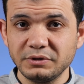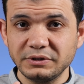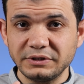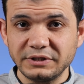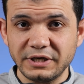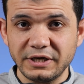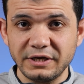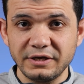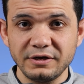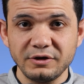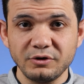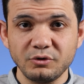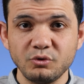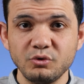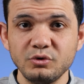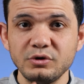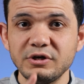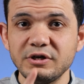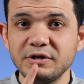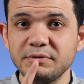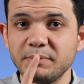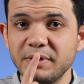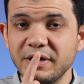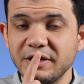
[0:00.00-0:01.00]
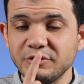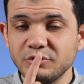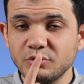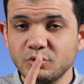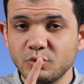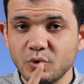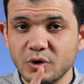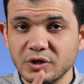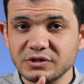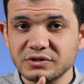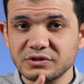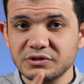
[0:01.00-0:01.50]
وتعالى كل ما
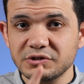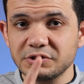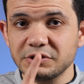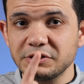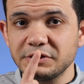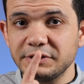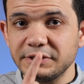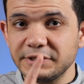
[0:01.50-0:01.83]
يوصل